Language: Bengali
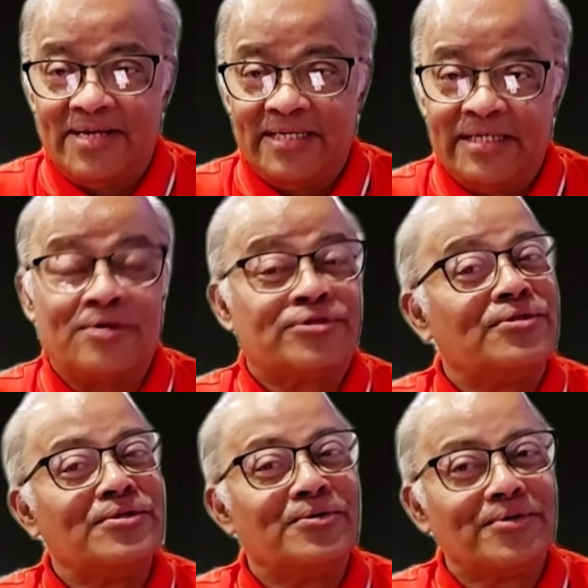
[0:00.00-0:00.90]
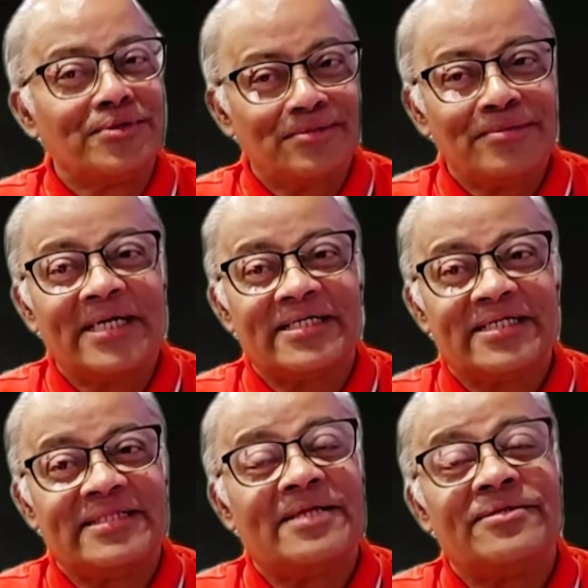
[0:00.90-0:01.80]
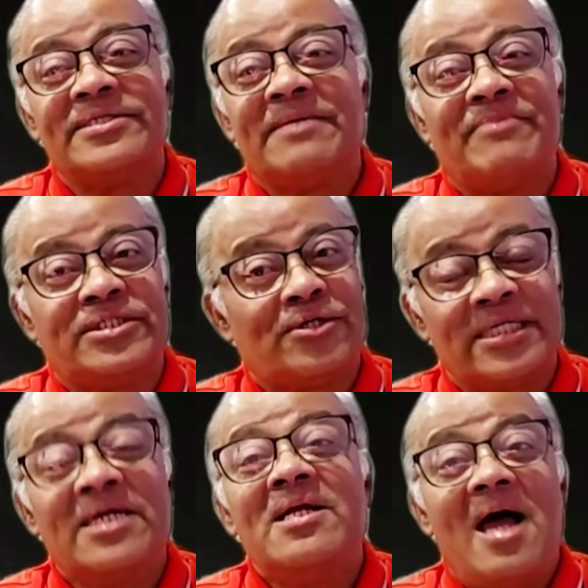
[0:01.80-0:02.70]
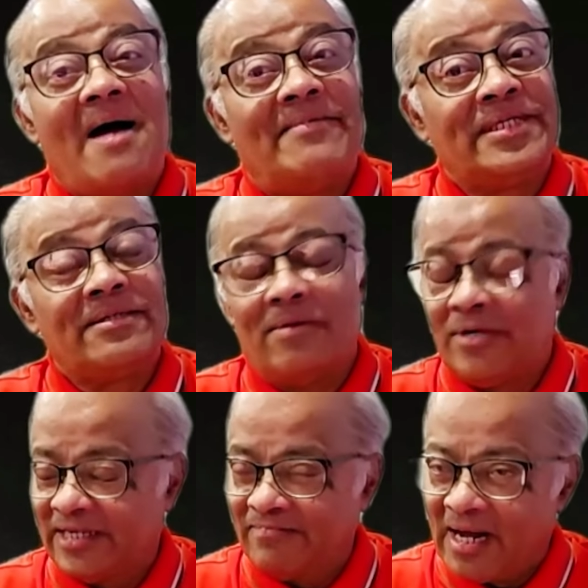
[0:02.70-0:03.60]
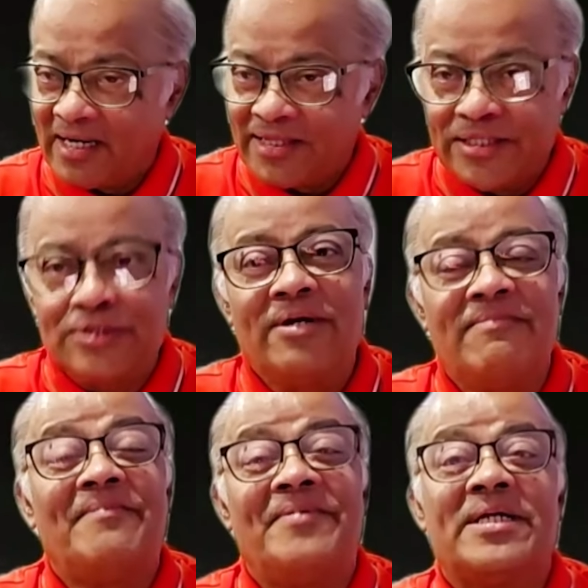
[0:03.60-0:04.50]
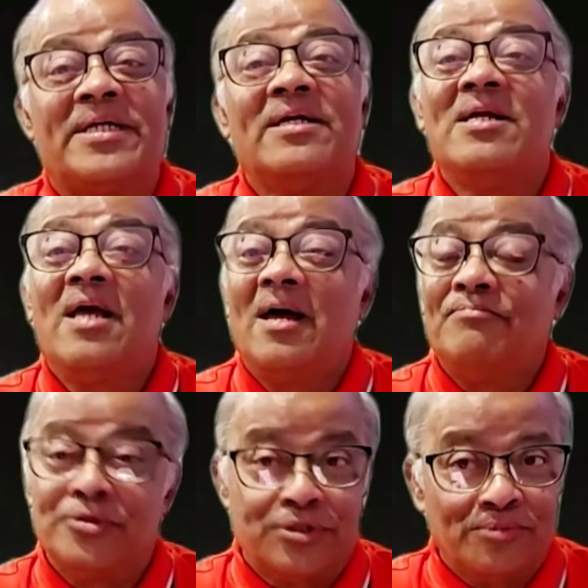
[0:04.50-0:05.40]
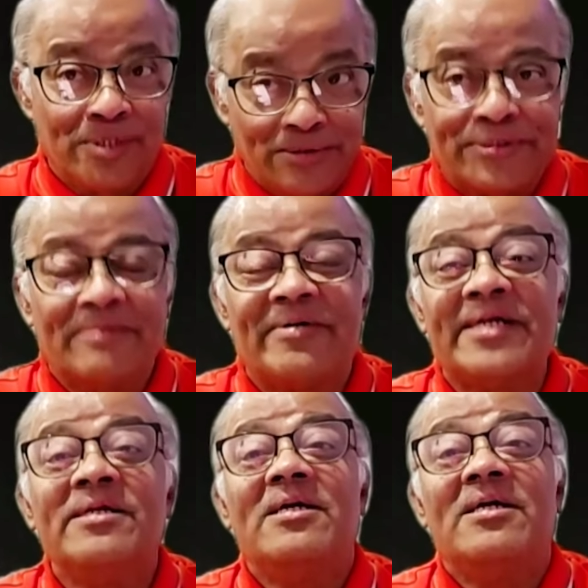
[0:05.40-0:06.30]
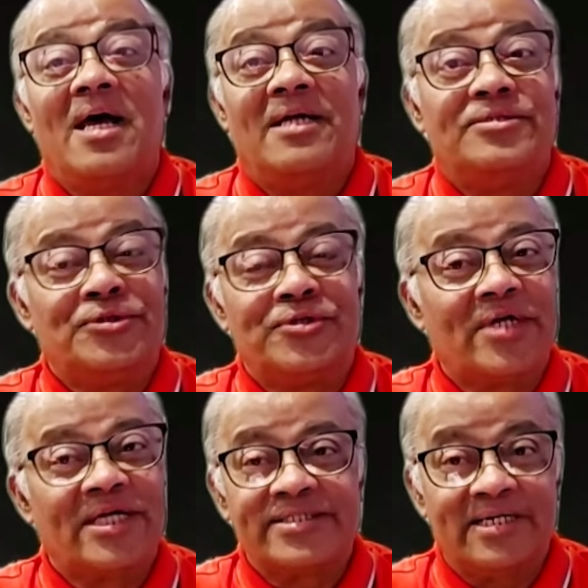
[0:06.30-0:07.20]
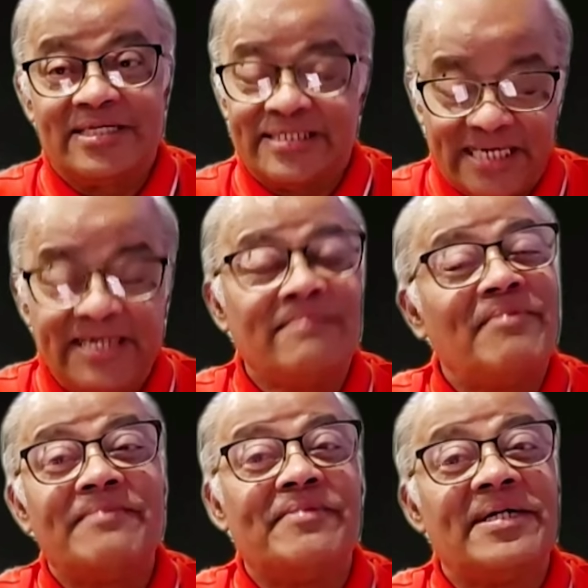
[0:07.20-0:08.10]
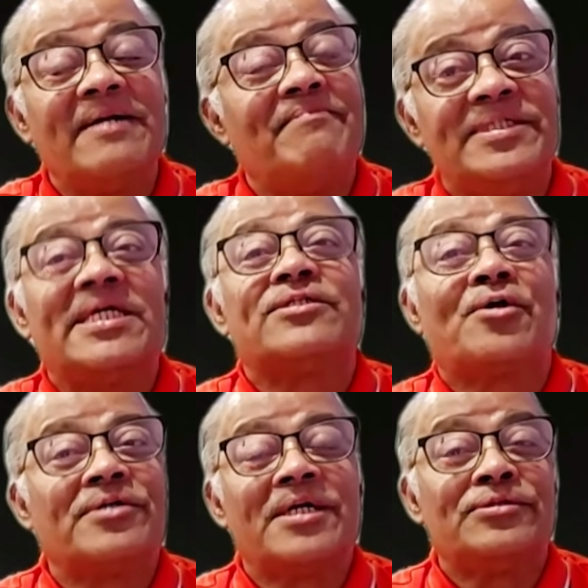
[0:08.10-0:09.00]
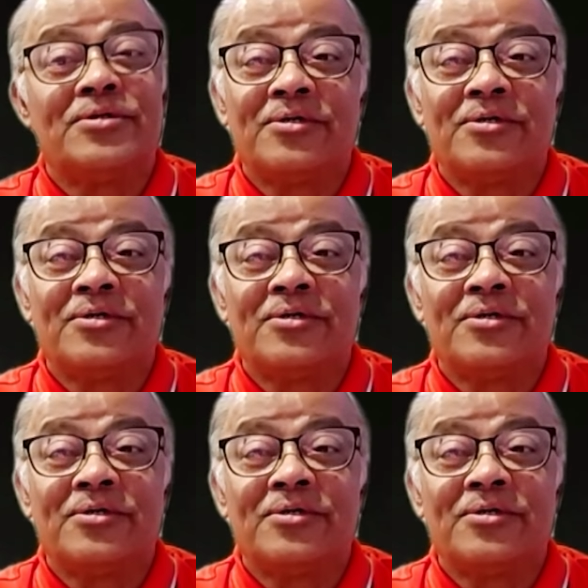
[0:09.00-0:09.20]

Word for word: এটি অত্যন্ত গুরুত্বপূর্ণ একটি সিদ্ধান্ত যে বিষয়টি আমাদের অনেক বাংলাদেশিও এই ব্যাপারে ভুক্তভোগী হতে পারেন আর যুক্তরাষ্ট্রের স্টেট ডিপার্টমেন্টের ভিসা সংক্রান্ত